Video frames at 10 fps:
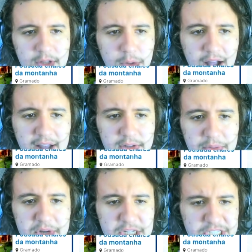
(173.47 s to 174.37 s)
E o Gaio
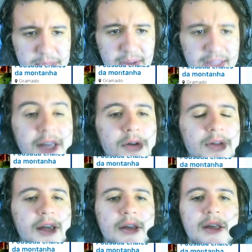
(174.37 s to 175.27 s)
também achei
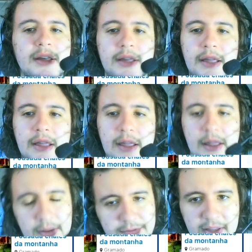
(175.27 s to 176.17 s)
maneiro, né?
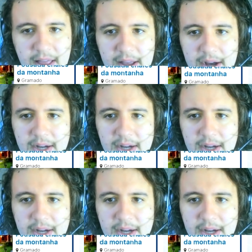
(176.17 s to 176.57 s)
E, enfim, né?